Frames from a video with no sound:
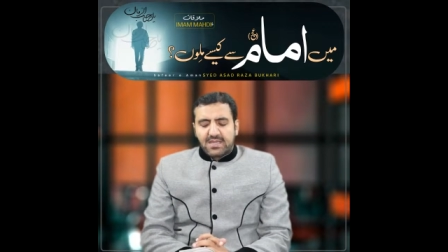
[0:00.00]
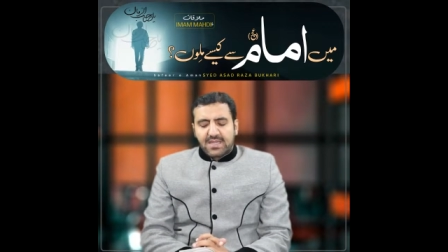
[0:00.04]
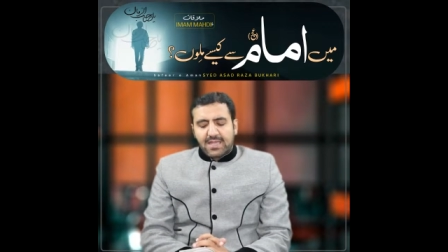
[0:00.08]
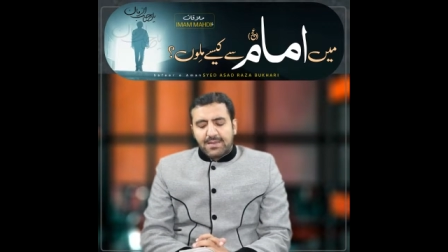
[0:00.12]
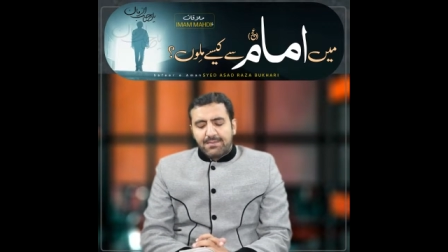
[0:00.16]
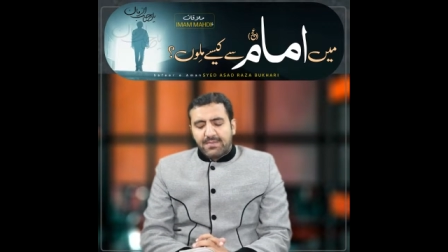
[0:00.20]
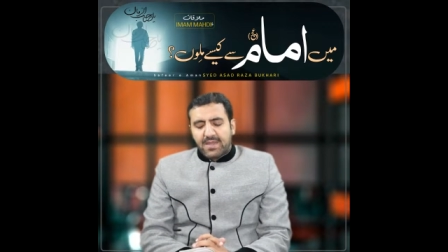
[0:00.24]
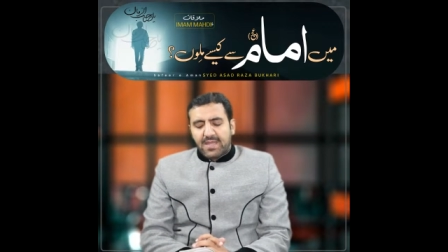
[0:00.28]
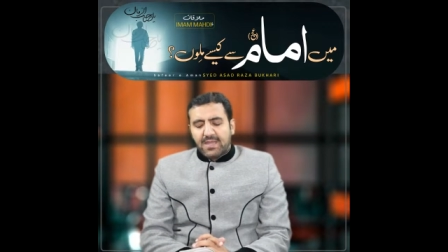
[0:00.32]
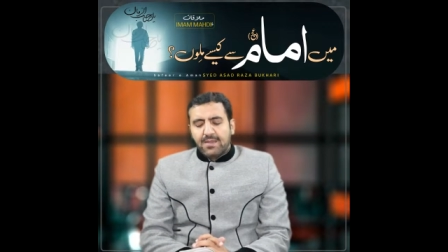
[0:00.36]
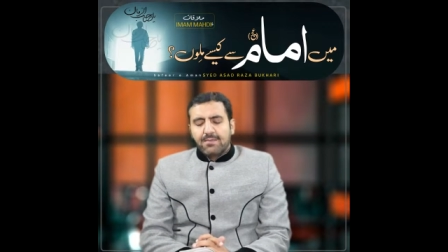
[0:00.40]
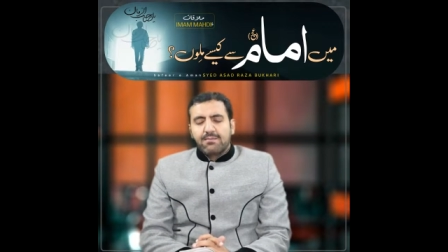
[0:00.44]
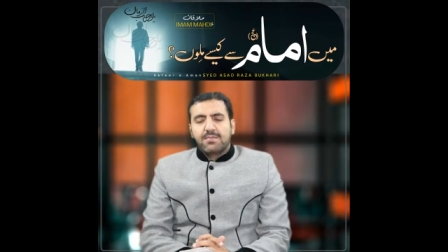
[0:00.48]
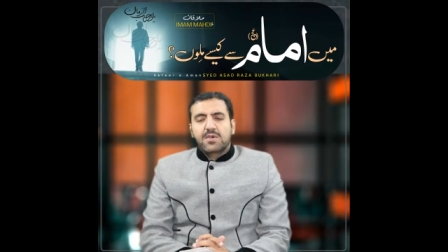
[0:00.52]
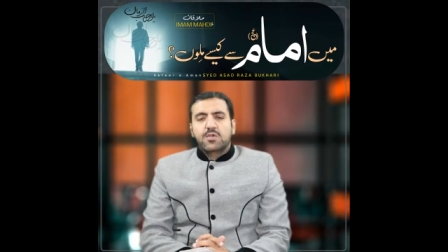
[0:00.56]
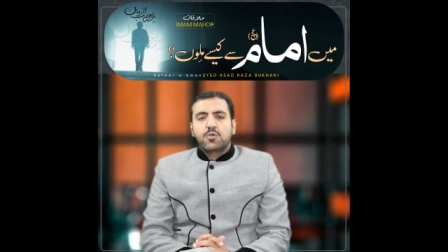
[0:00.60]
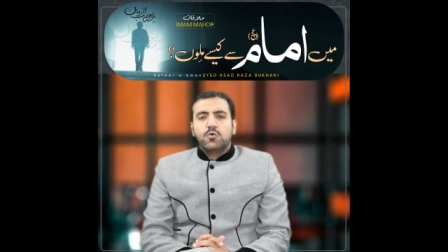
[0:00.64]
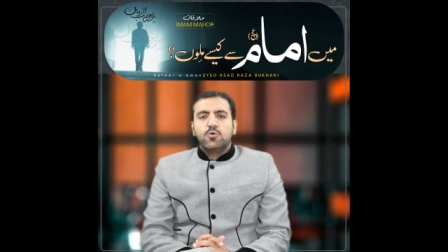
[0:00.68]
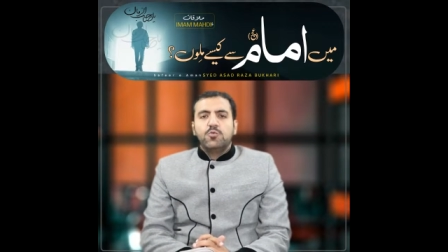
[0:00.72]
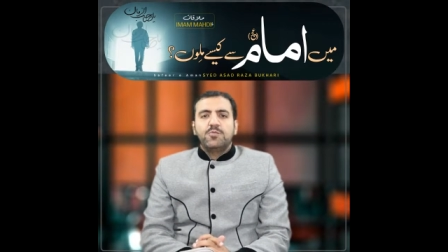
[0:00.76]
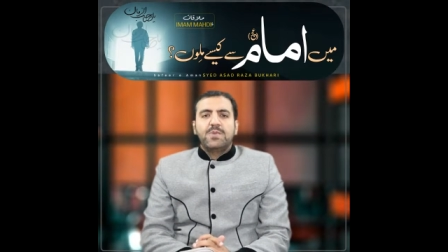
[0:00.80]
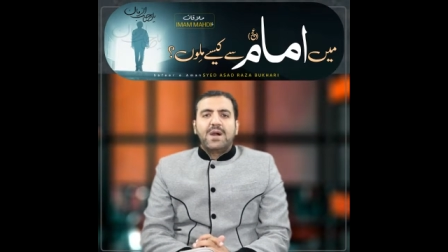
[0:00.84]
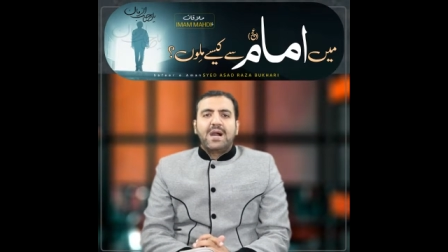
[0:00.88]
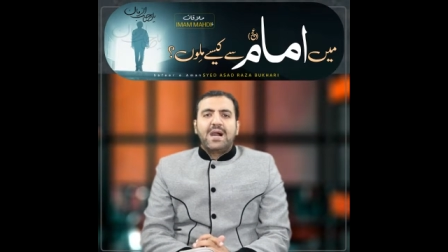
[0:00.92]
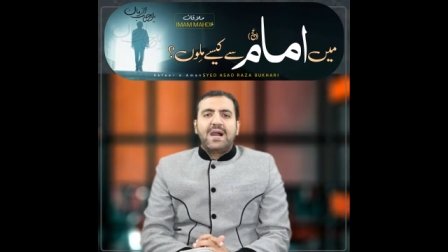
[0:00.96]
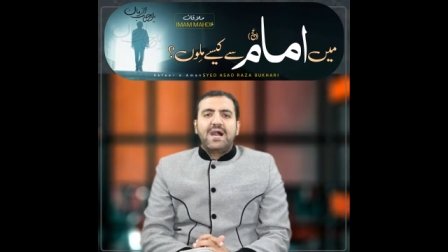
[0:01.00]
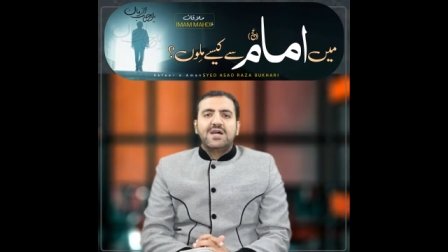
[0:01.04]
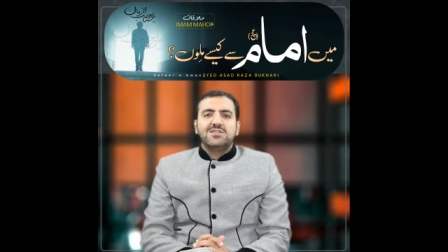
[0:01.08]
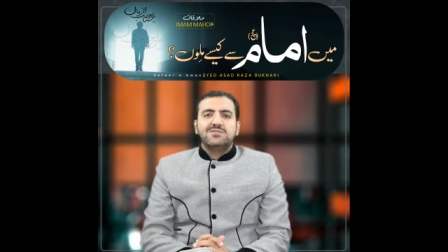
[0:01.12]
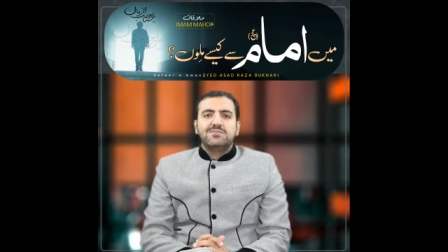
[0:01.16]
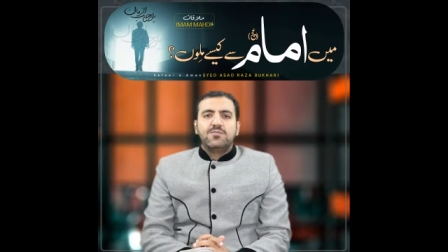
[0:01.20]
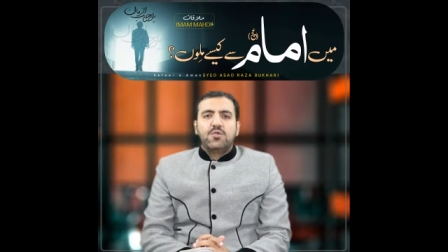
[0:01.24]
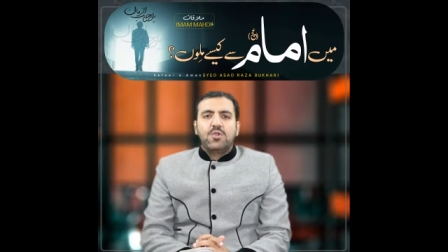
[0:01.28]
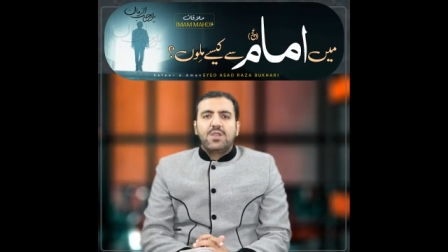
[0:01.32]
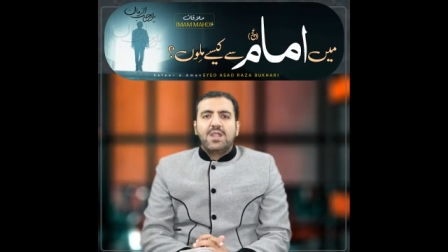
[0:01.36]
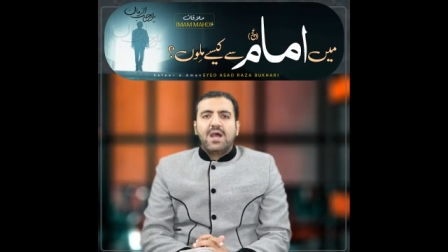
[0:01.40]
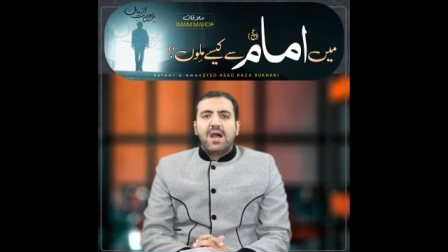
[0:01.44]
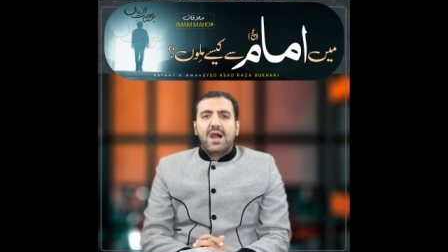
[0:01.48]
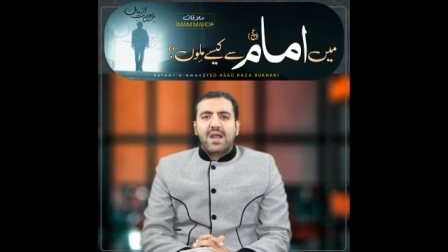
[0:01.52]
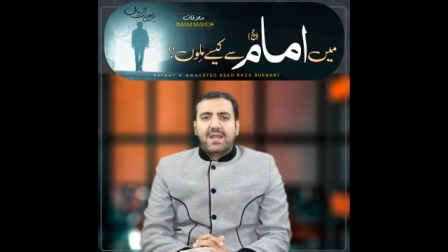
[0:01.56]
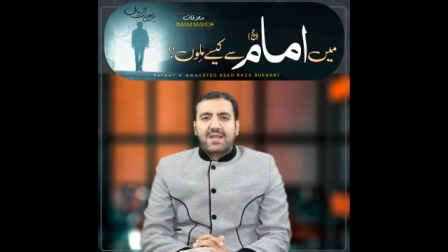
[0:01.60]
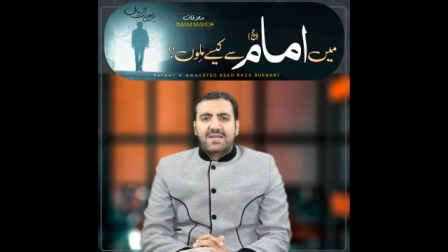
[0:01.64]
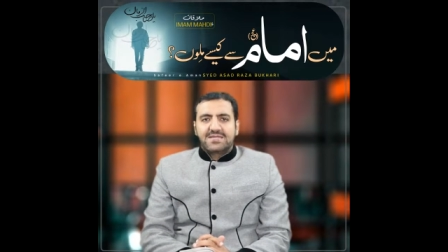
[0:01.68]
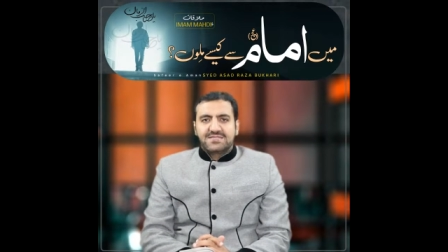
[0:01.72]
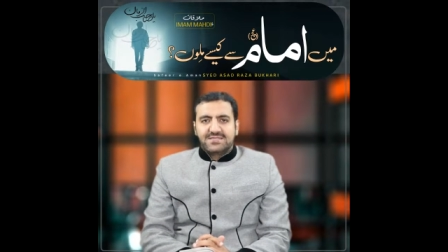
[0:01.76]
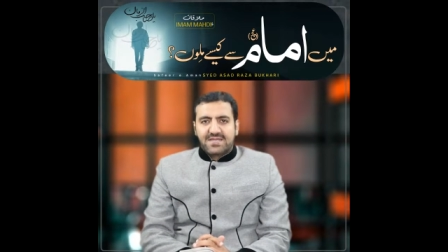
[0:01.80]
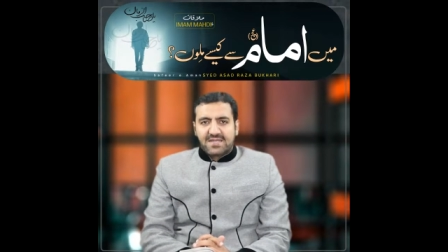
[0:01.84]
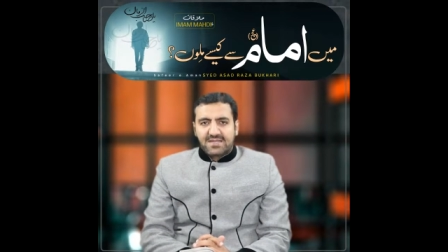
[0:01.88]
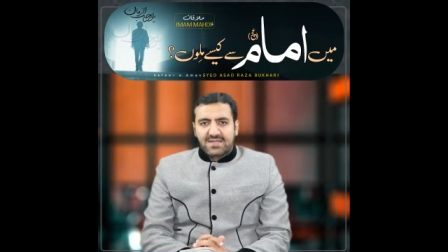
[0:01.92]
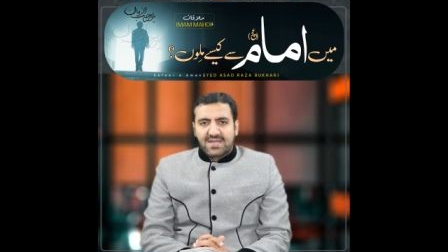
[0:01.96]
कि मैं मरहूम हाज मुल्ला
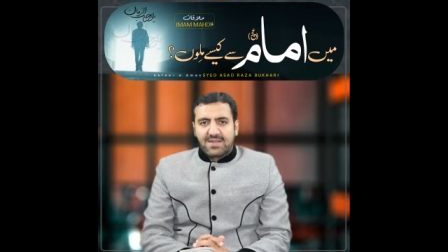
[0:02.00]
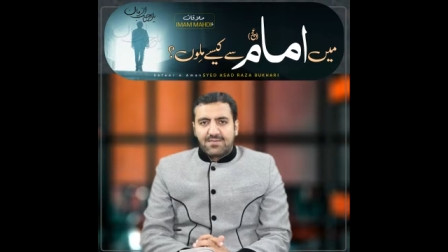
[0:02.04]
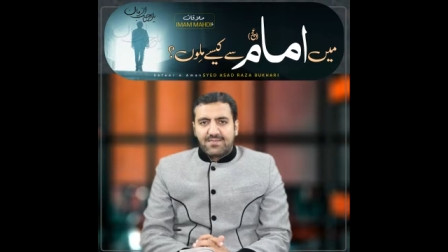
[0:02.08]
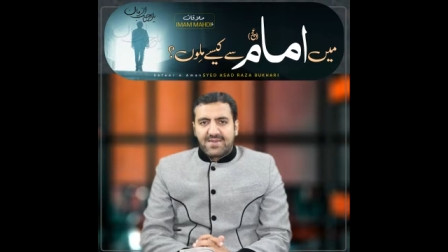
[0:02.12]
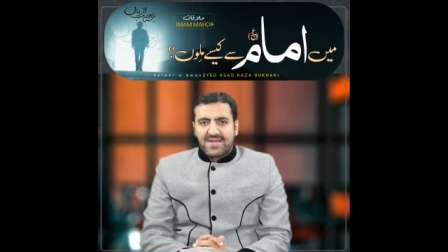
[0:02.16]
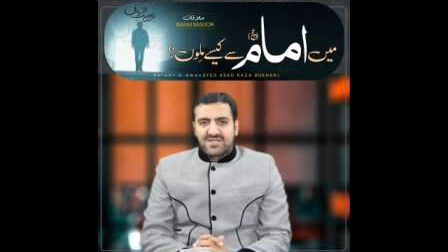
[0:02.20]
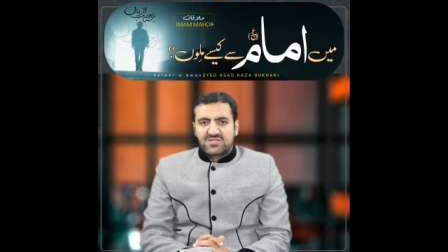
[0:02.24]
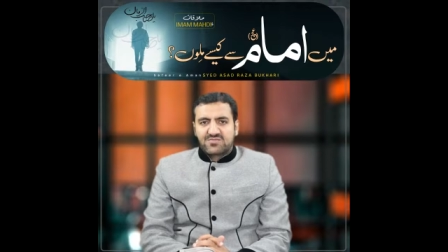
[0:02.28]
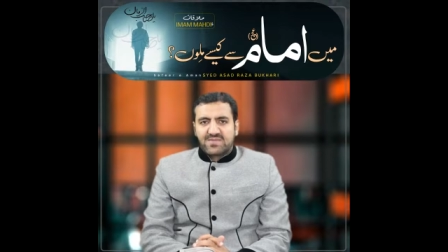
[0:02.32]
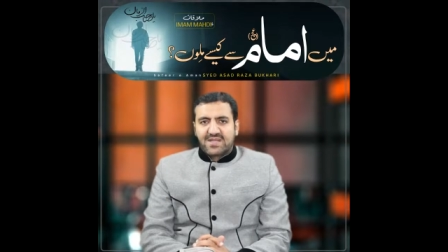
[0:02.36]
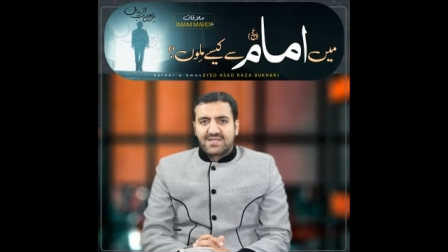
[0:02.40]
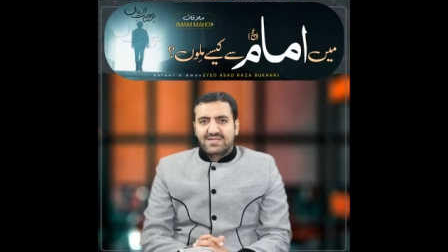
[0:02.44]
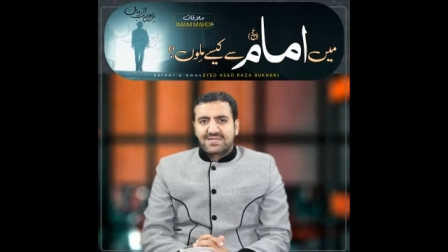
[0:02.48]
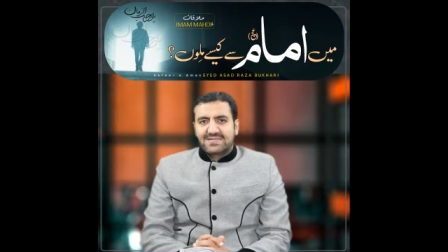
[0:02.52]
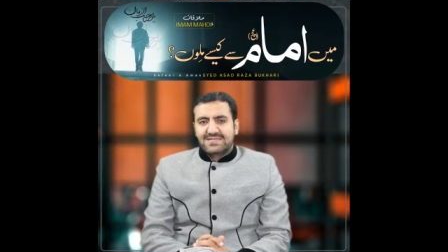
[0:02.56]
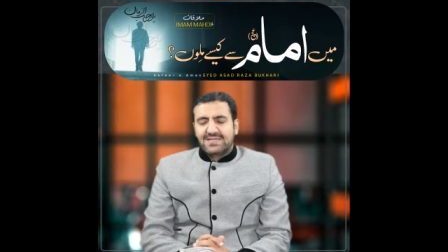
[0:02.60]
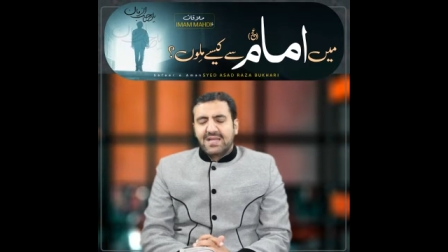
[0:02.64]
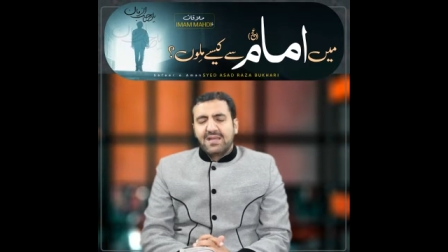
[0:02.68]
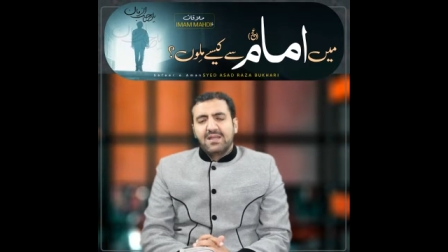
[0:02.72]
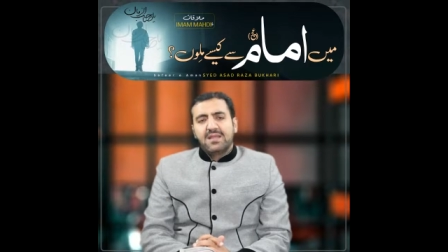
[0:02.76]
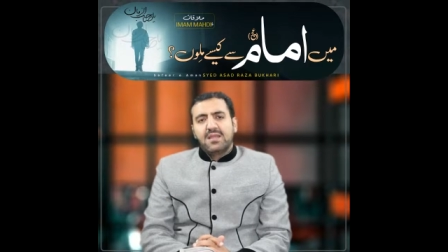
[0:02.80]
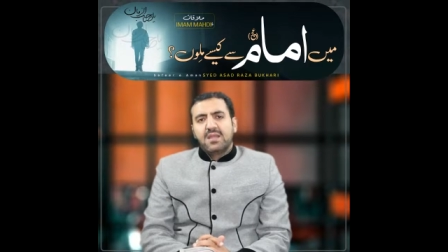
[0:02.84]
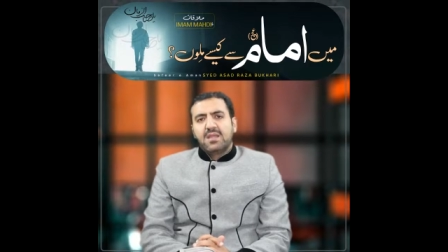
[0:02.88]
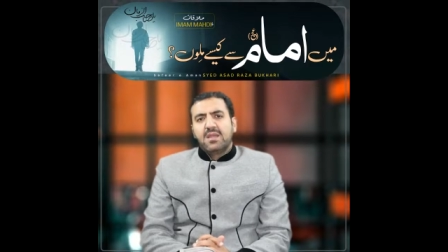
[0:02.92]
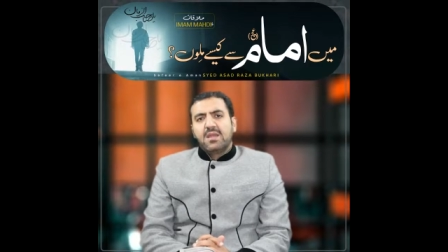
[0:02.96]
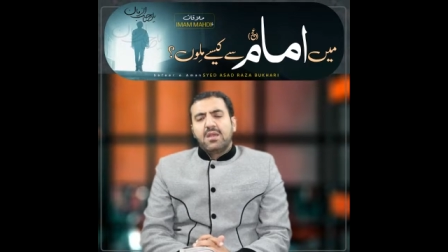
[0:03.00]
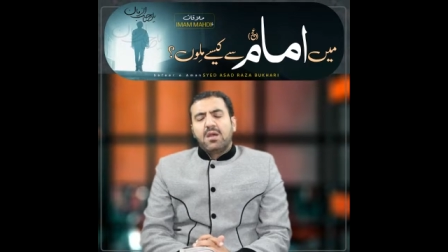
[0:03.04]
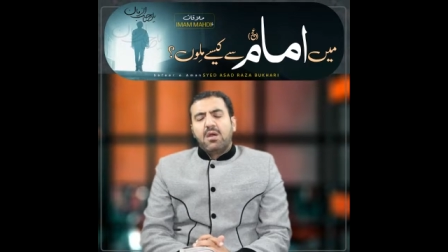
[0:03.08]
आका जान के पास बैठा था